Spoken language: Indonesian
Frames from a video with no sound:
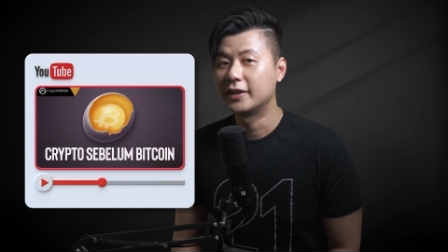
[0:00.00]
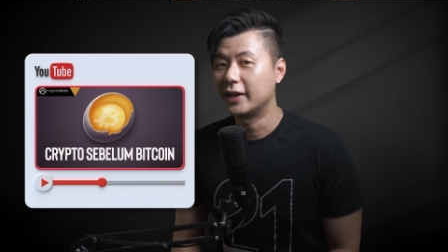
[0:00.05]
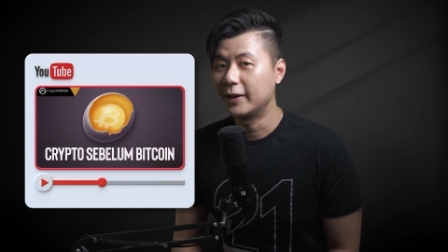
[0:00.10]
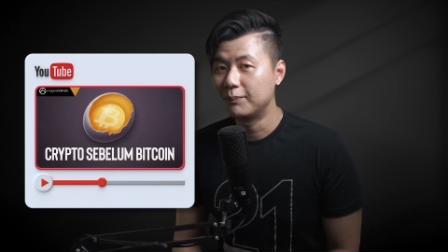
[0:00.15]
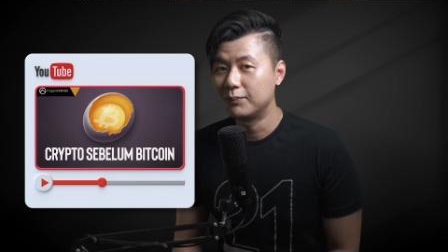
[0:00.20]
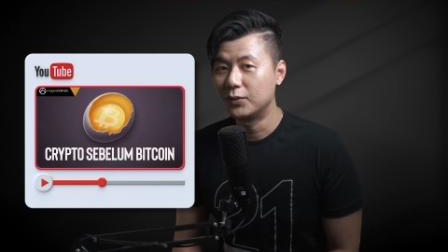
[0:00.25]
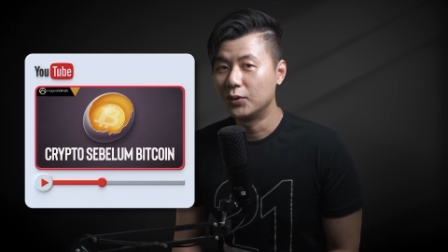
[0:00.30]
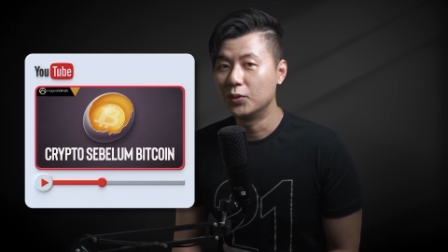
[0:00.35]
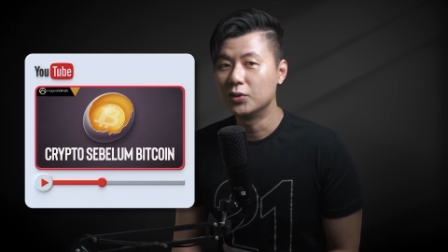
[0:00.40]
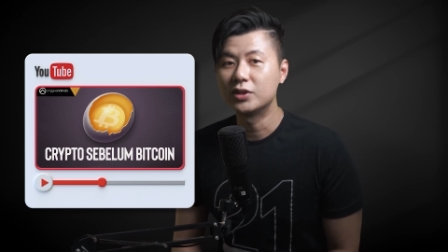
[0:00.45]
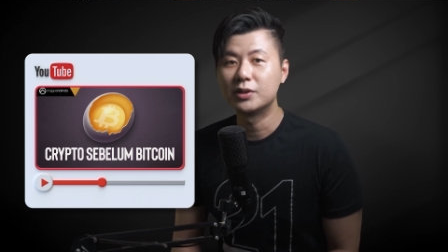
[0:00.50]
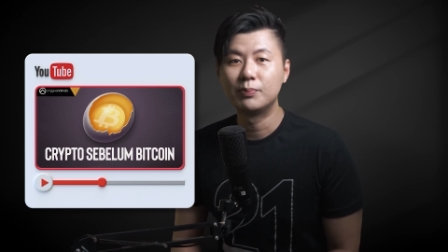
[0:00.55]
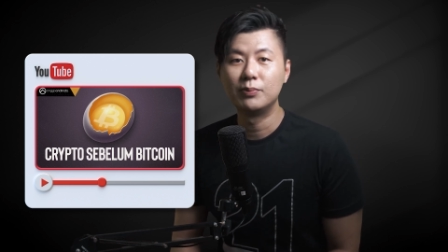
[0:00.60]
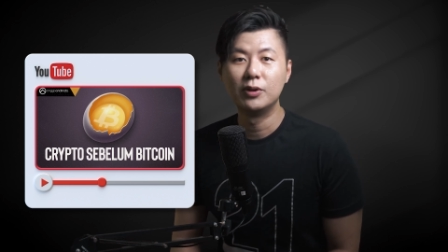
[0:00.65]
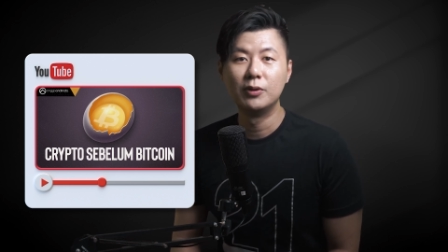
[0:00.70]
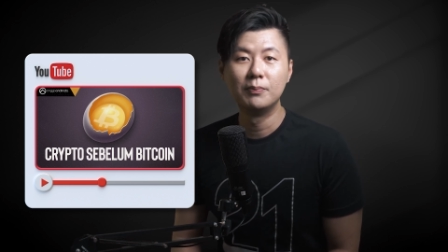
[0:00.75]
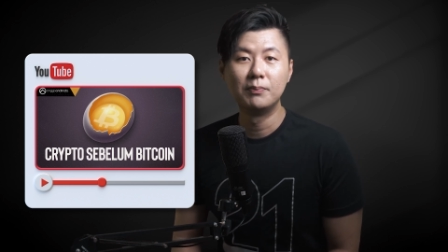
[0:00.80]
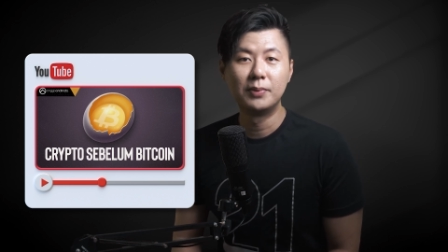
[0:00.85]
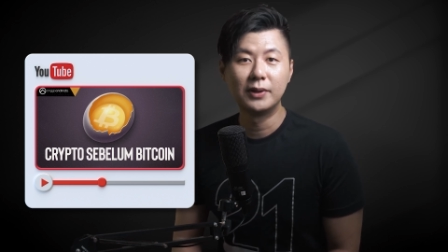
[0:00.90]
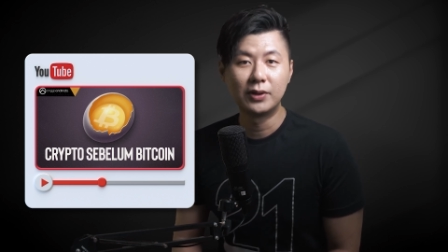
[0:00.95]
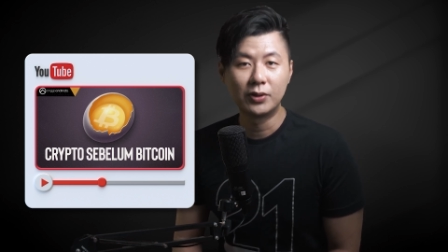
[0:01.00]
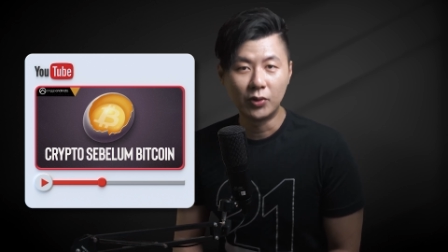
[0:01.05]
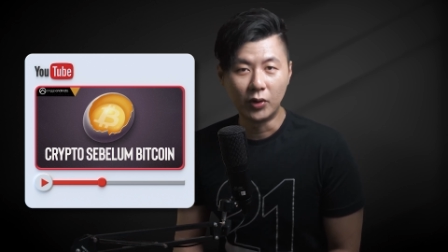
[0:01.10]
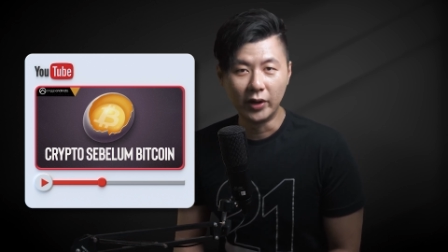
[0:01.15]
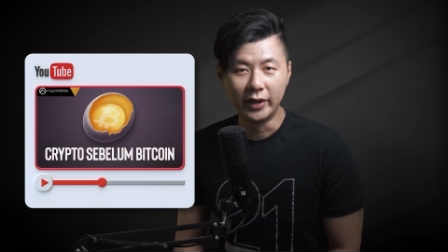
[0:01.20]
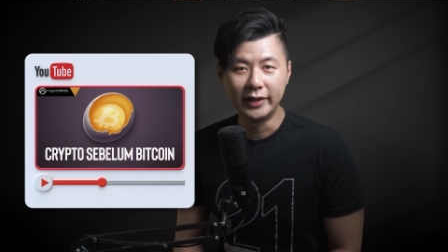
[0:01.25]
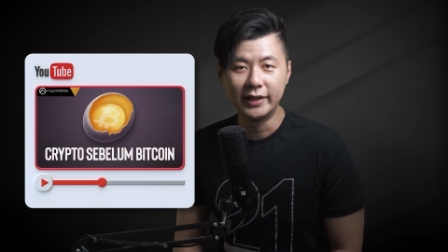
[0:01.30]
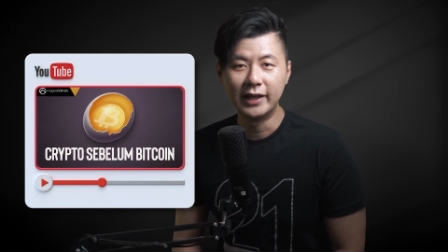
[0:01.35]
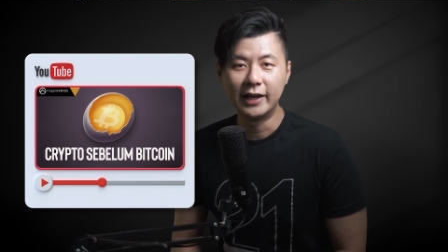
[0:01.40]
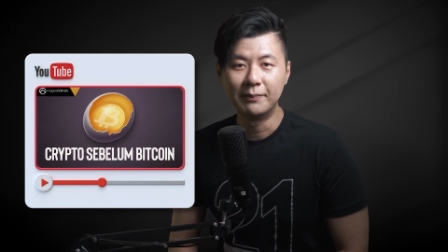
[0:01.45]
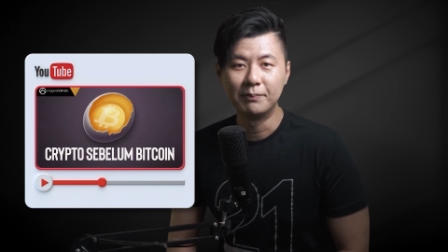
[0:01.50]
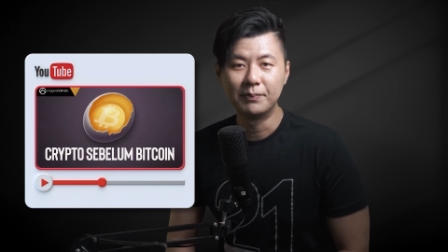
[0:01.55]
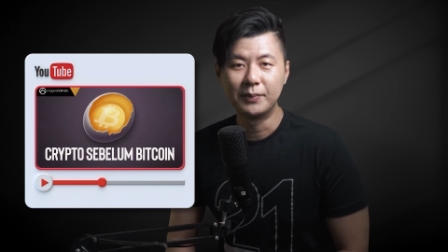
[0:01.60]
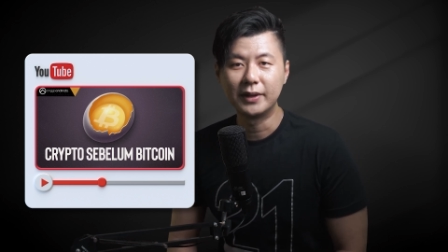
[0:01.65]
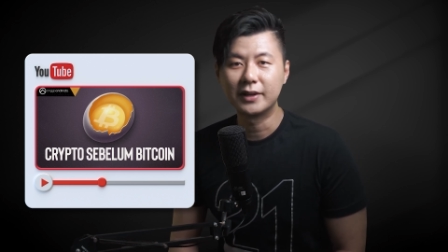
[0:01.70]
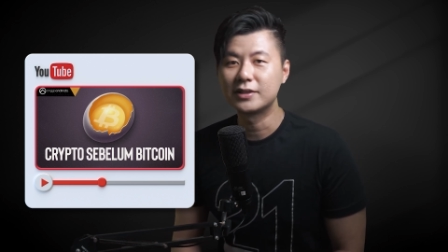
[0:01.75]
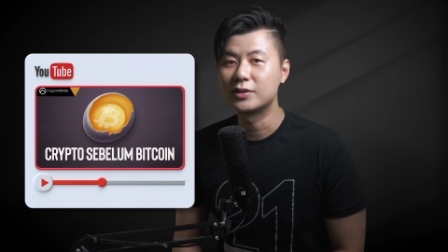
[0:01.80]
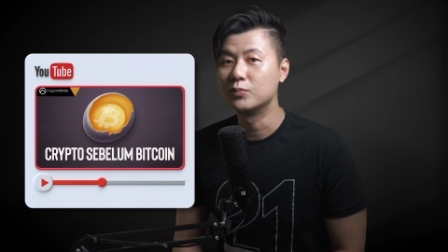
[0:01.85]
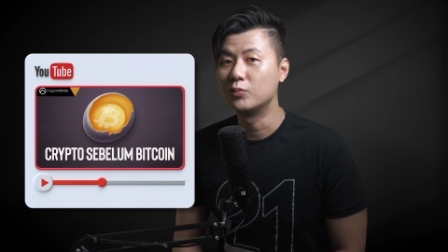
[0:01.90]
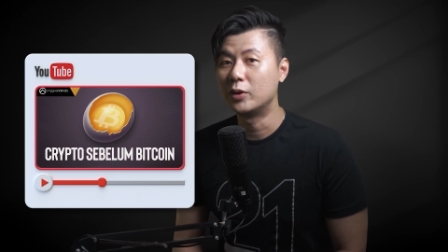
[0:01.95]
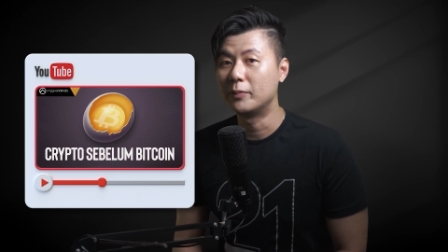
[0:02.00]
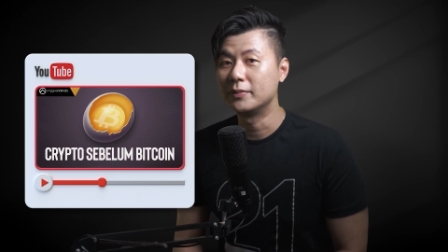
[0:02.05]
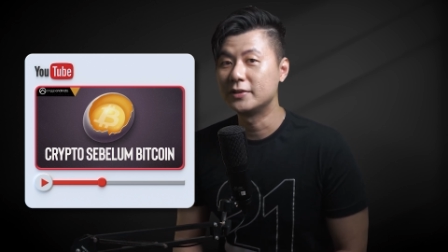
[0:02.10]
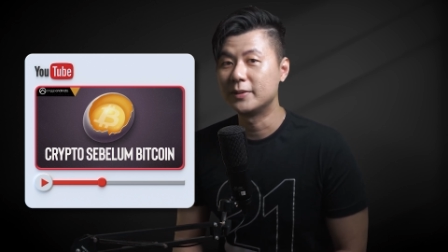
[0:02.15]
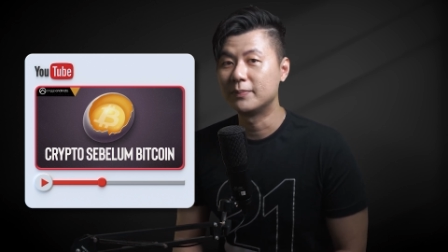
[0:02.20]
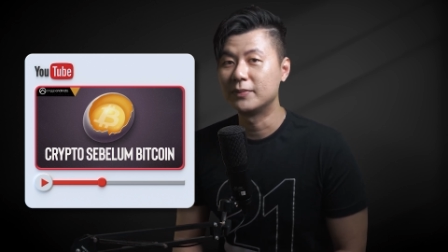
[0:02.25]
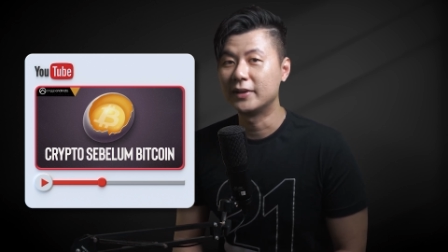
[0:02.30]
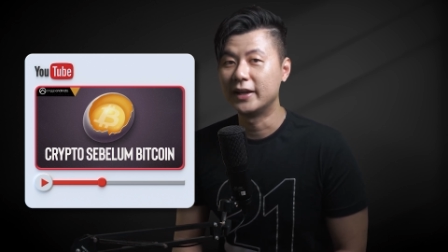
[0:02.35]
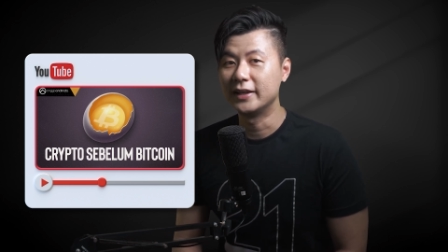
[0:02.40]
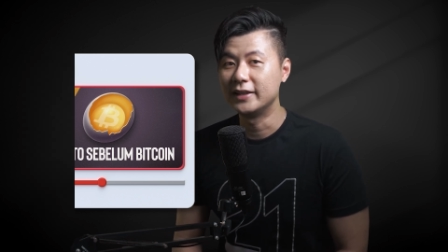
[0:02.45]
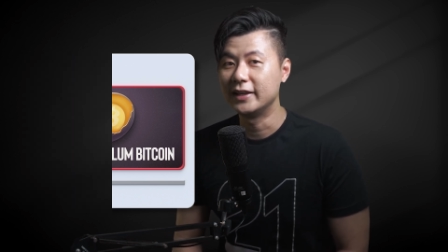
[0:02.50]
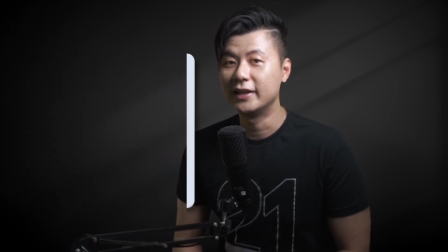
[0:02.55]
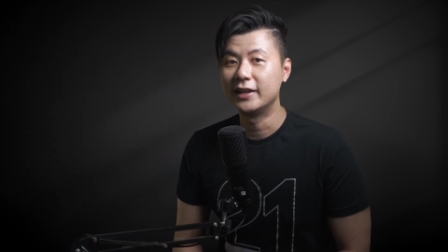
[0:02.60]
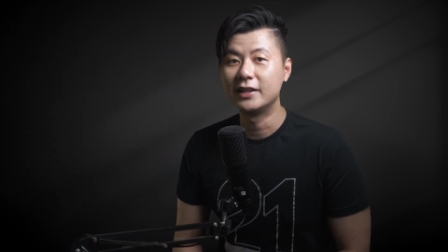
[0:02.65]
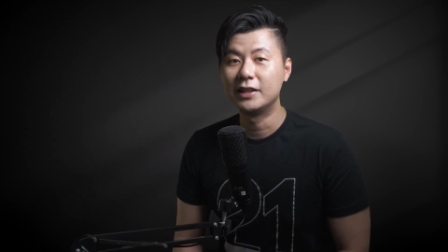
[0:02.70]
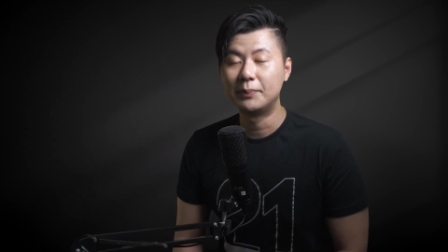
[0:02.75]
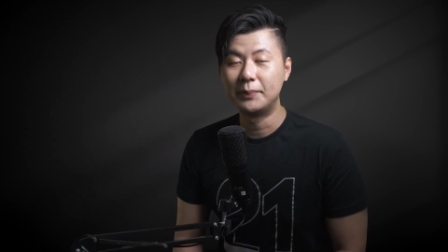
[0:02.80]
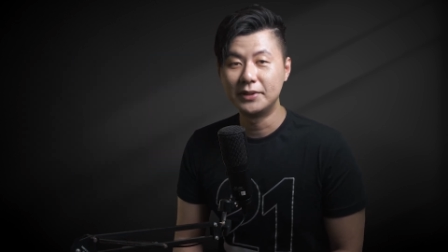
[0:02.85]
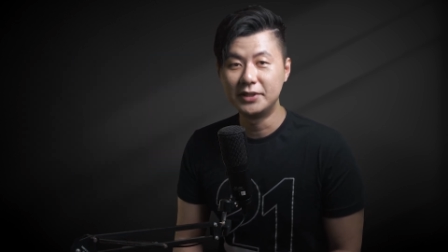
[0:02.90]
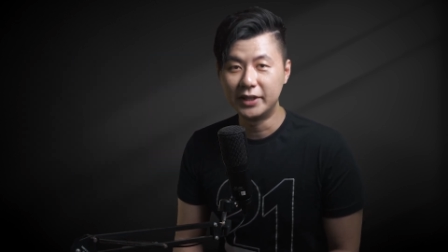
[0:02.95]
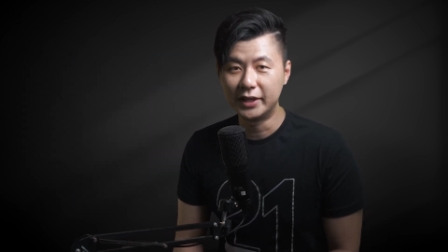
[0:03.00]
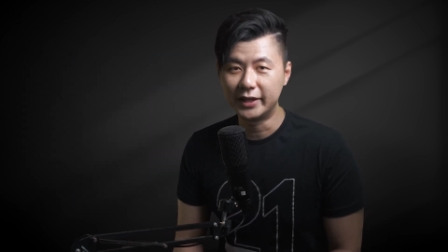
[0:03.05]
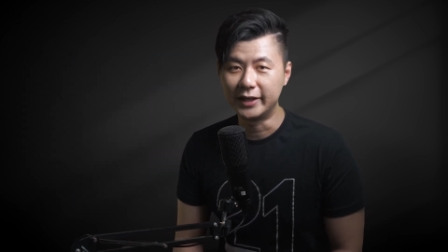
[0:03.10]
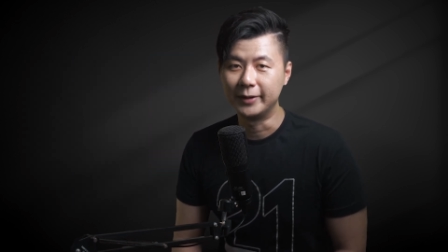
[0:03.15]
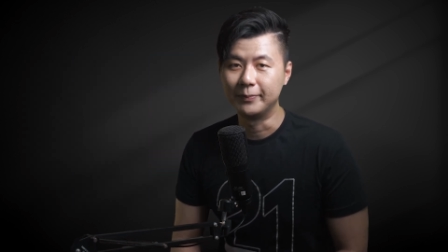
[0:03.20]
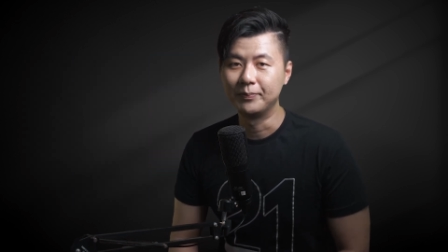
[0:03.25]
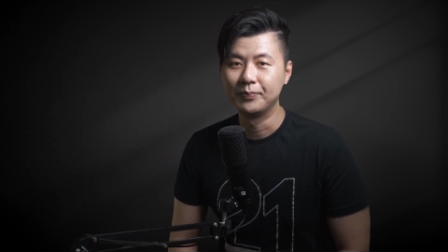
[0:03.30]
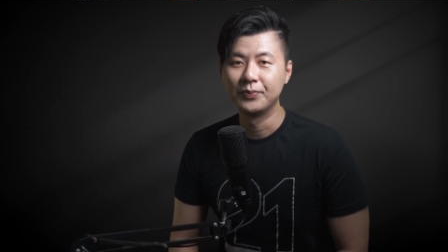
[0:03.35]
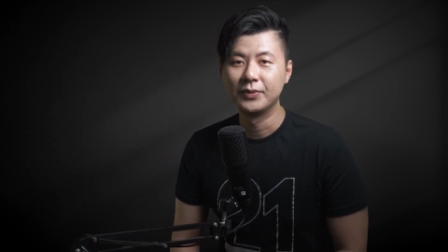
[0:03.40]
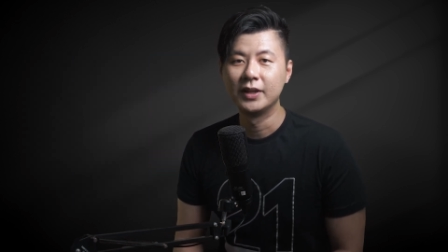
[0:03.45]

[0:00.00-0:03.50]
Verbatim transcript: kripto uh, sebelum Bitcoin hampir semua penciptanya dipenjara